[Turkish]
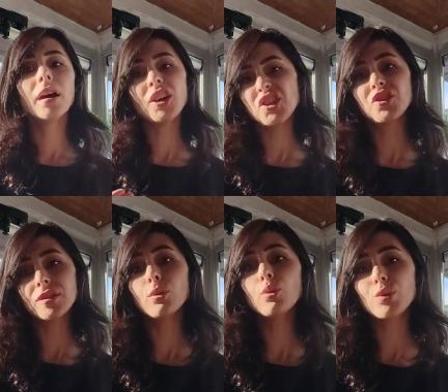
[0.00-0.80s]

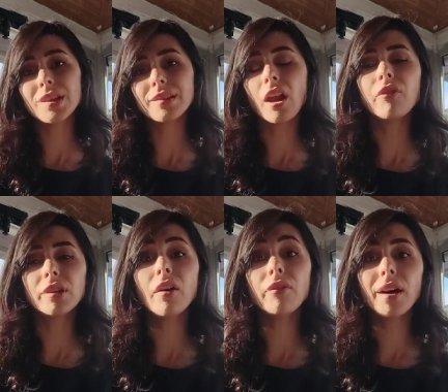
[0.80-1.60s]
açıkçası ücretler
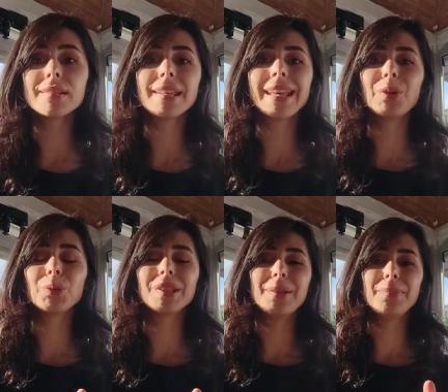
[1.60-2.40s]
falan fazla
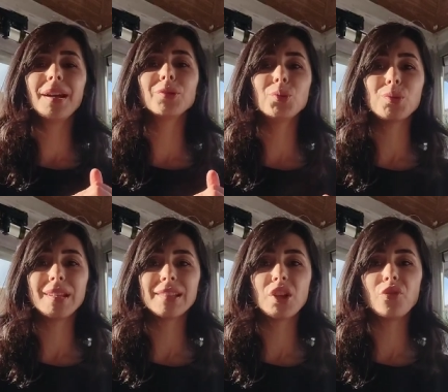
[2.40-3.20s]
geliyordu. implant
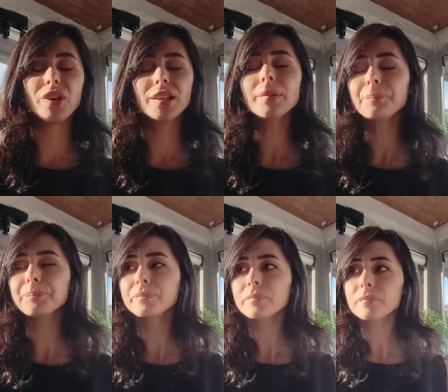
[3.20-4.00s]
ücretleri falan.
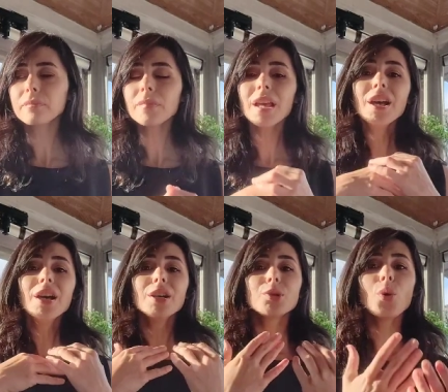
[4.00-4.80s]

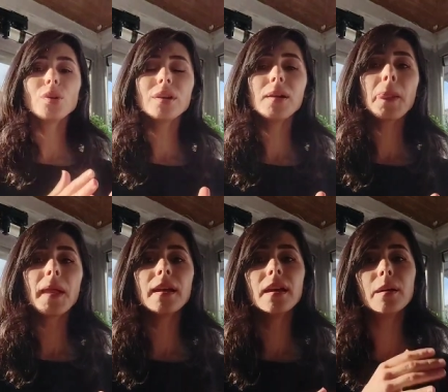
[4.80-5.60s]
Sonra
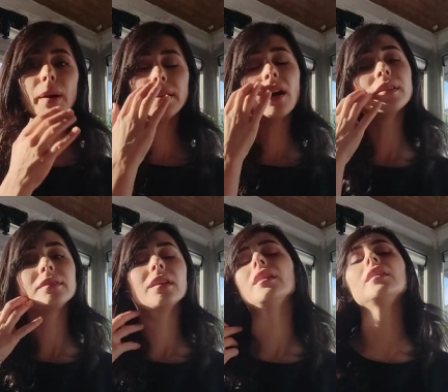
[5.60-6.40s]
e, ben
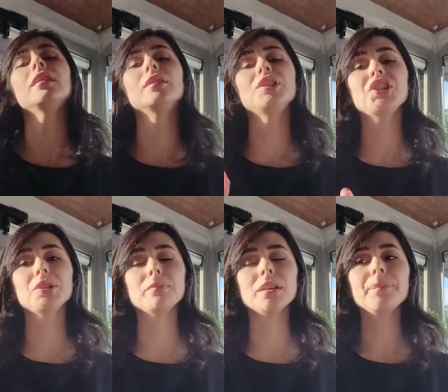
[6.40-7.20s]
hatta e,
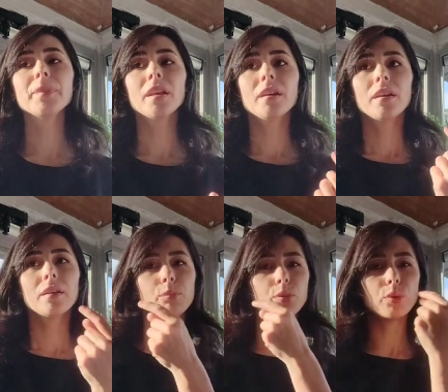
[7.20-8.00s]
dişimi
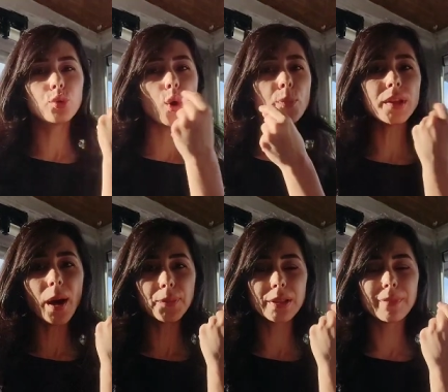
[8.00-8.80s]
bu köprü
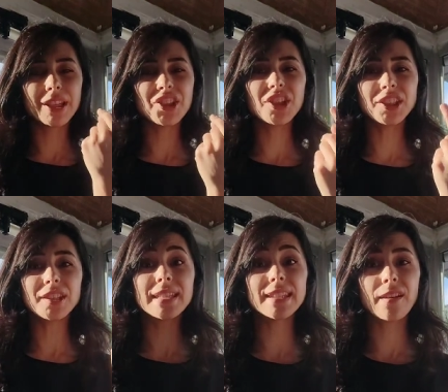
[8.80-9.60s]
yaptırmak için iki
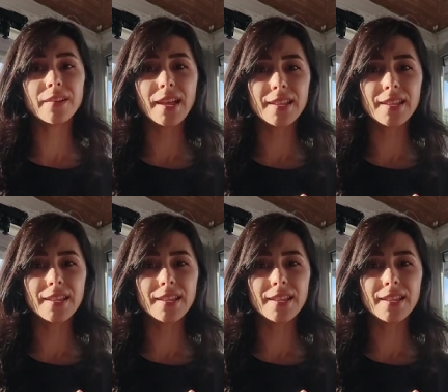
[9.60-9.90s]
kez devlet